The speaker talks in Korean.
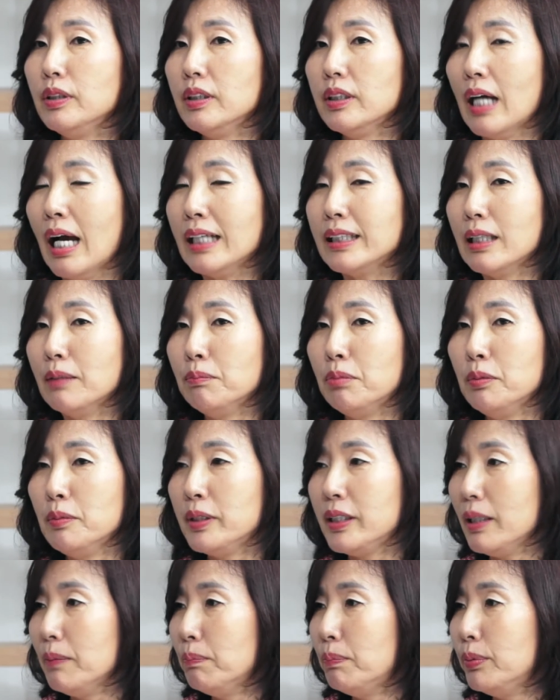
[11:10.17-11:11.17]
화장품
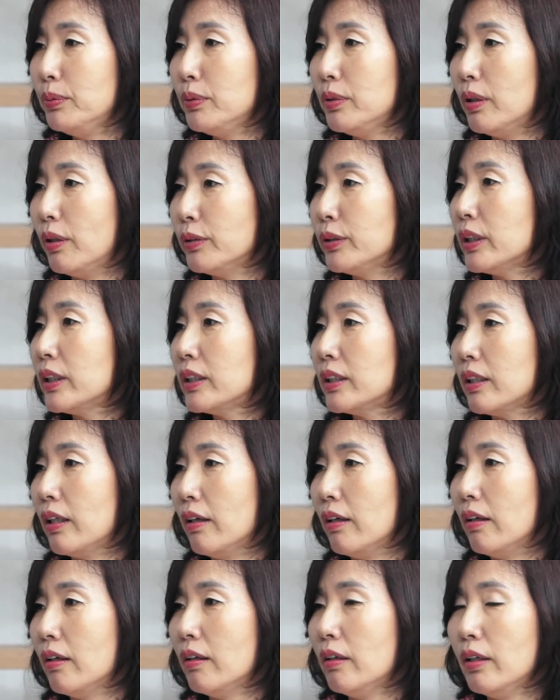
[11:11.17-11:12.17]
샘플을
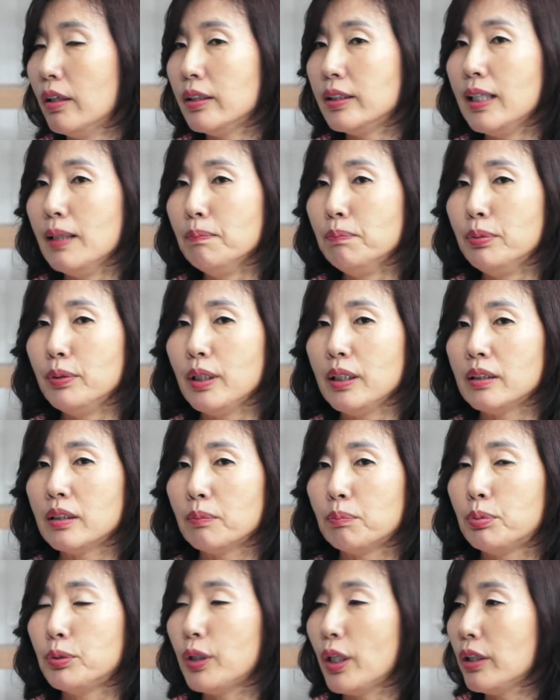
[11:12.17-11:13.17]
얻었어요.
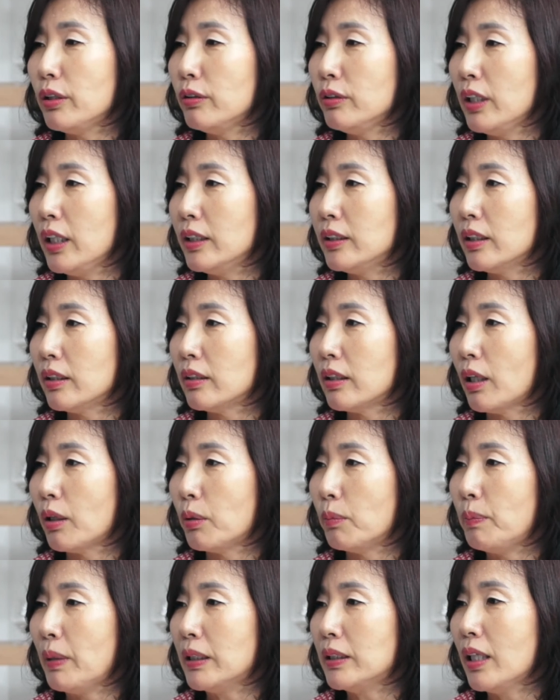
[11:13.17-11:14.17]
샘플에서 부작용이
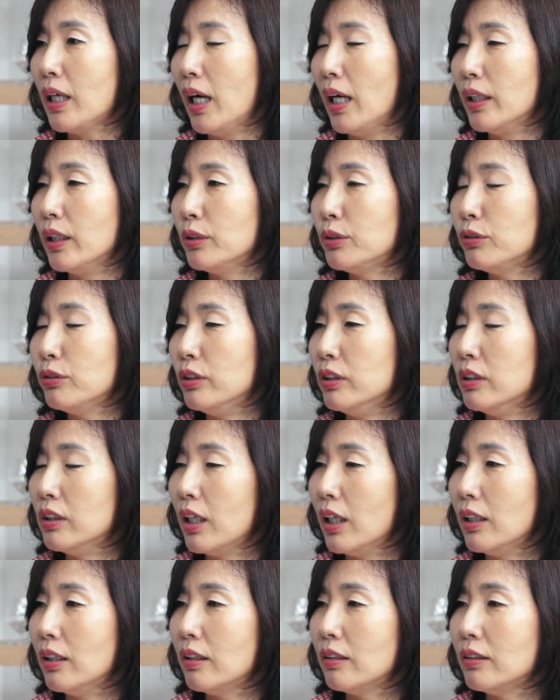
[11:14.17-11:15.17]
있었다고 배상 안 할 수
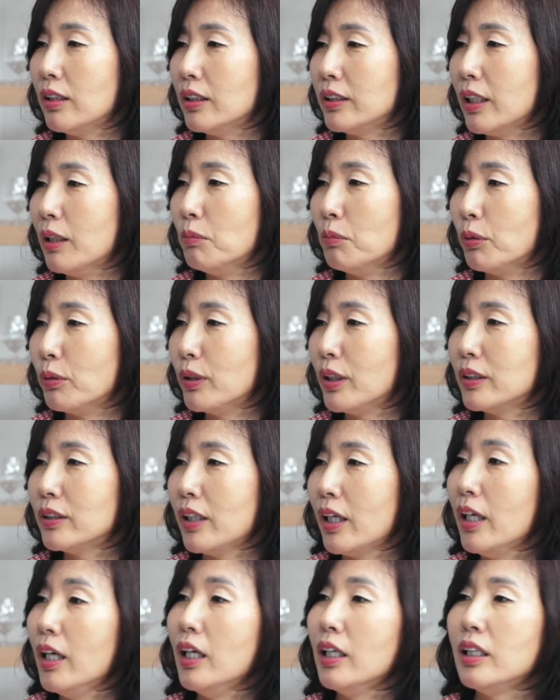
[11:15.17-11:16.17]
있는가요? 나 잘
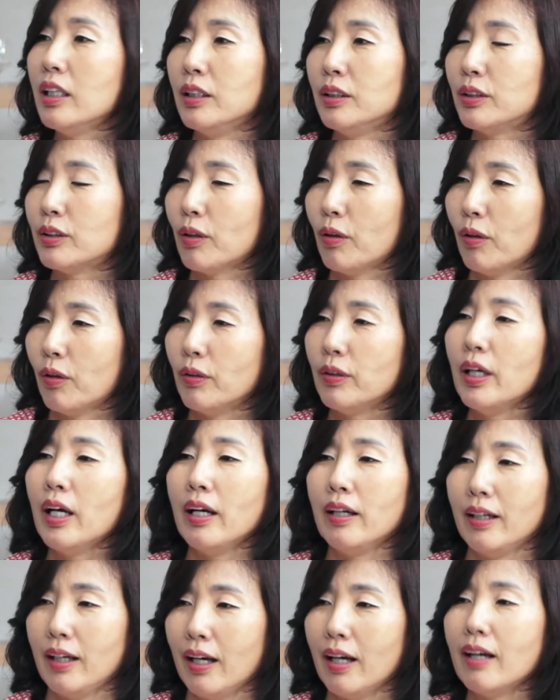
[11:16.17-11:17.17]
모르겠어요. 해야겠죠. 당연히
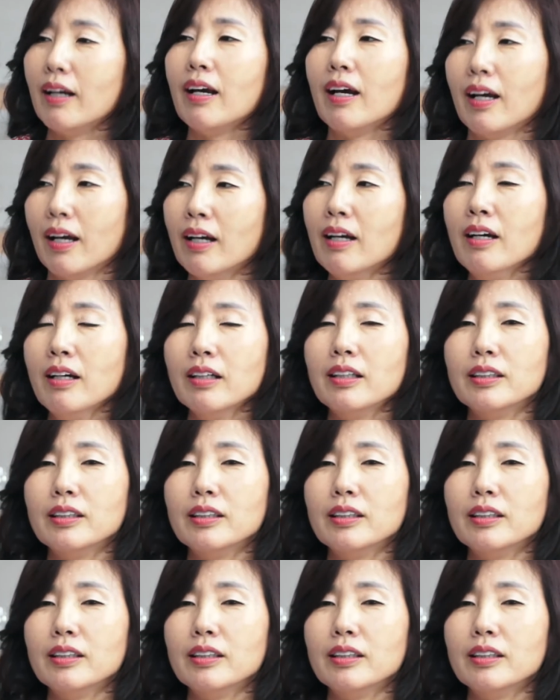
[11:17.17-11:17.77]
해야죠.